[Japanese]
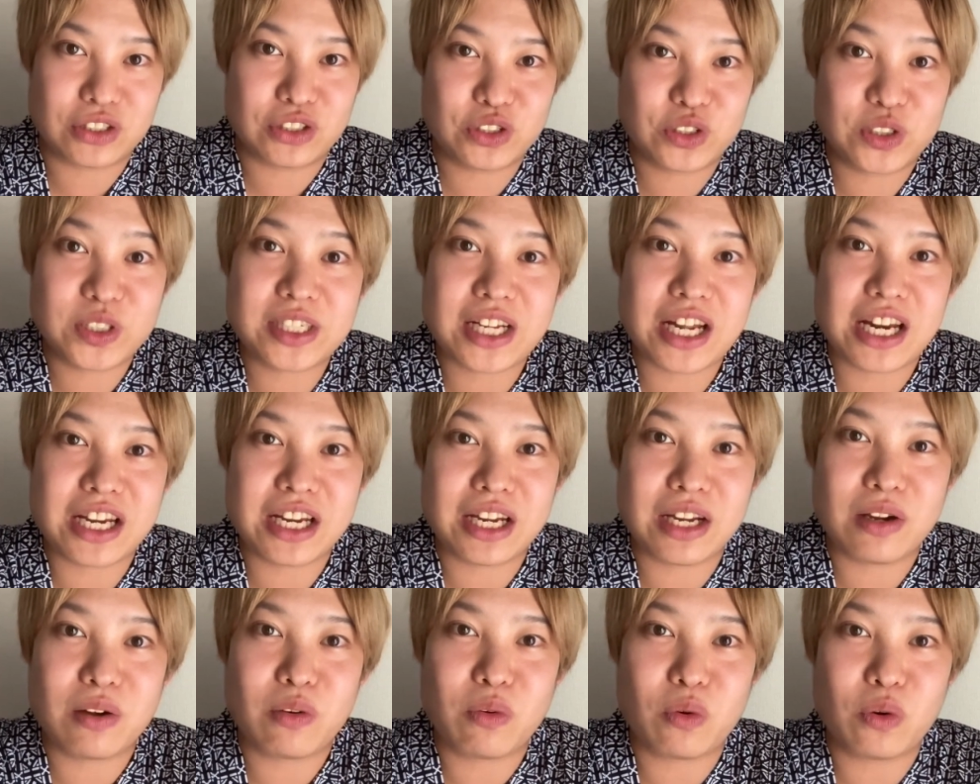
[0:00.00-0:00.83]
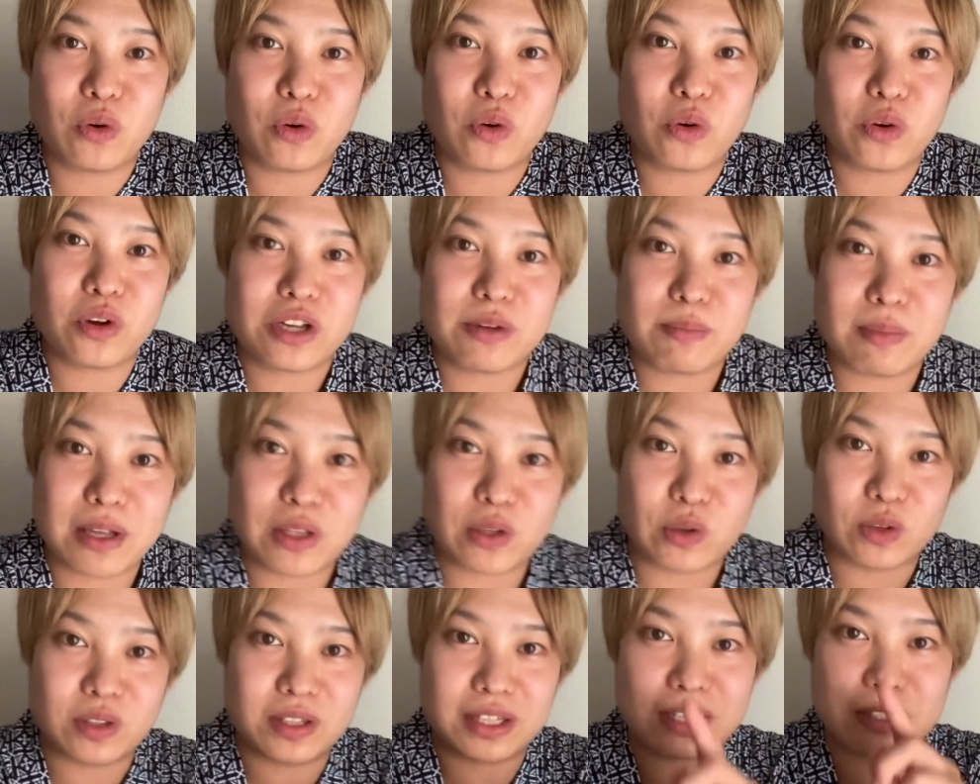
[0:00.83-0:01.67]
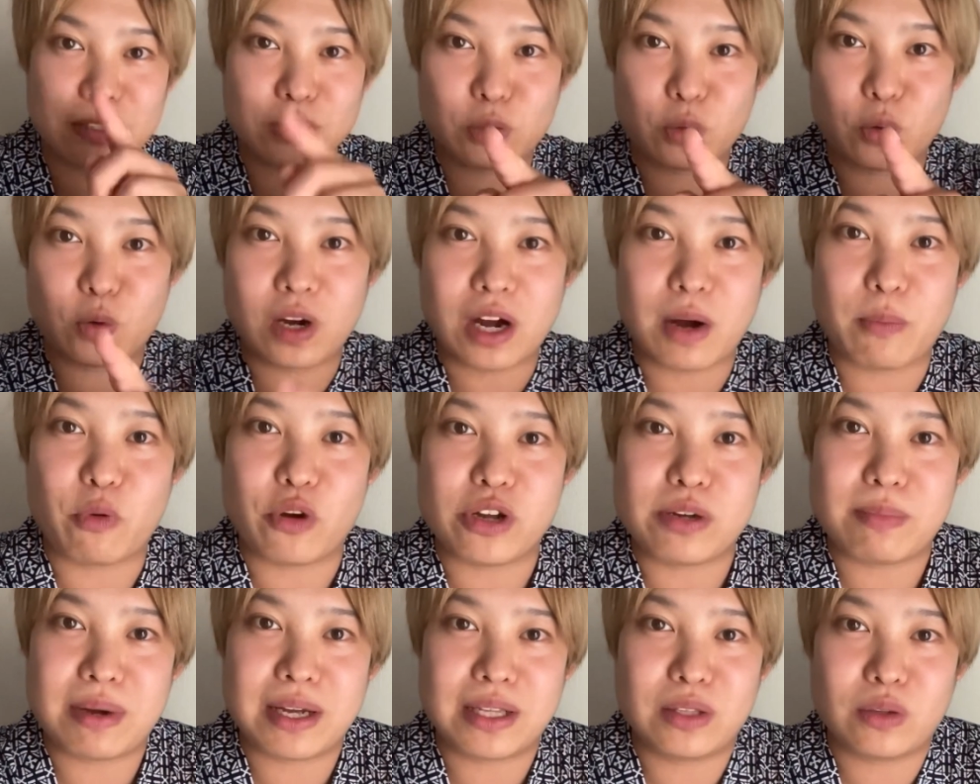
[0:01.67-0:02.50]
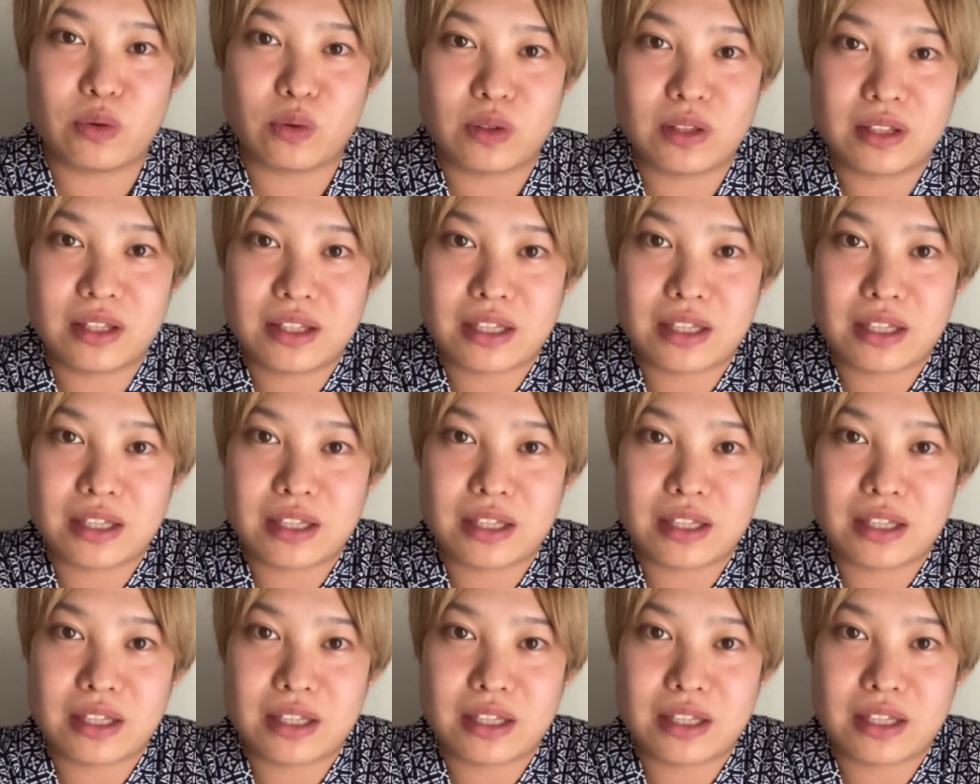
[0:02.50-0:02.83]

ついでに、この今撮ってる動画も今撮っ